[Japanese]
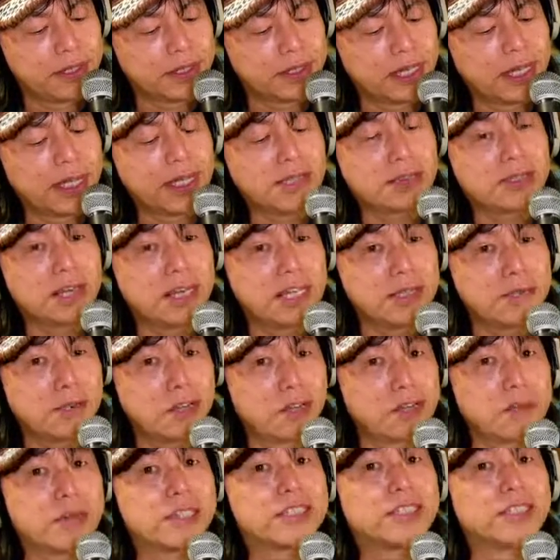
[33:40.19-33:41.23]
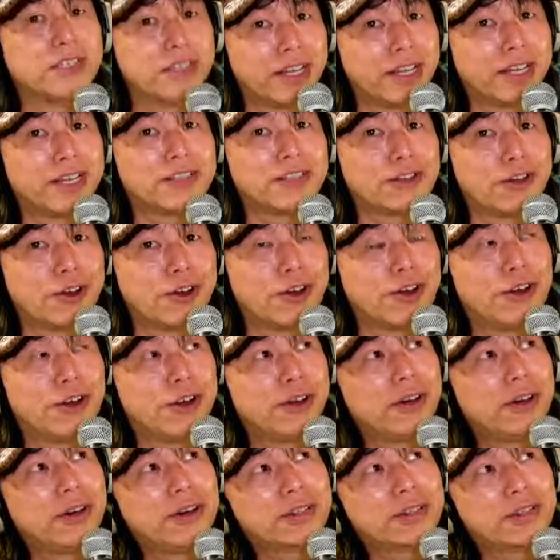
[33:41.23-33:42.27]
価格帯にもよりますけどね、その